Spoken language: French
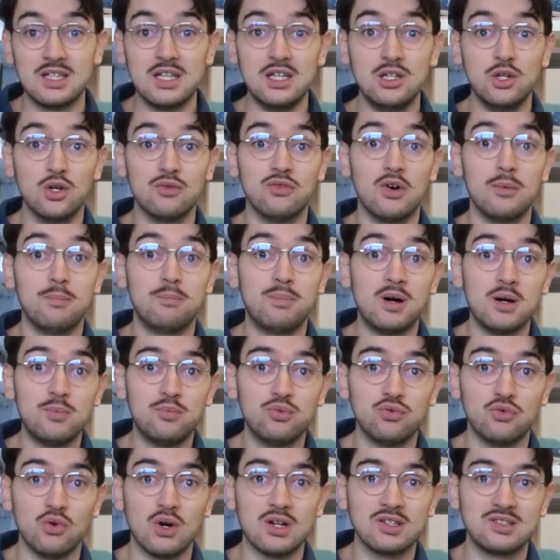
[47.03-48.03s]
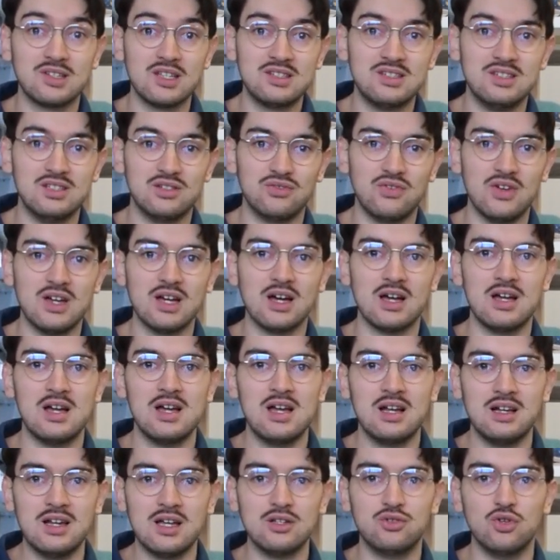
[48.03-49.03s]
Il ne va pas pouvoir satisfaire
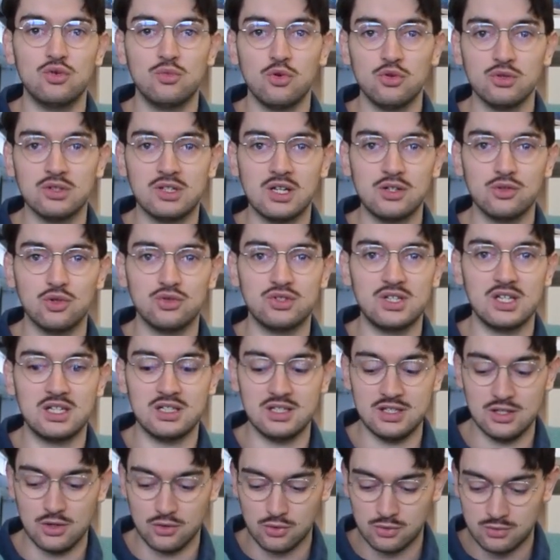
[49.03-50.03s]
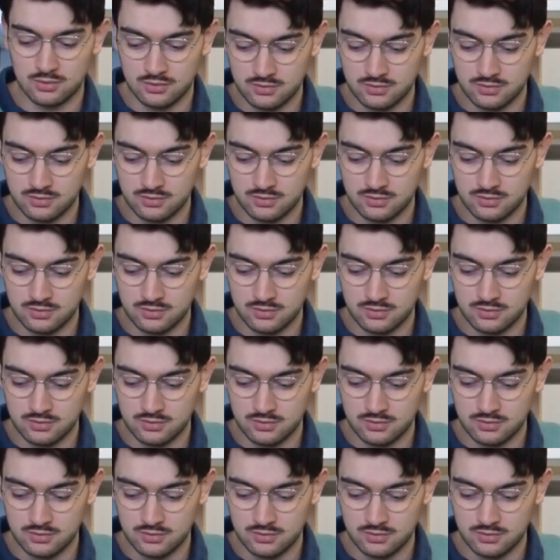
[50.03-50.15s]
la demande d'un de ses clients.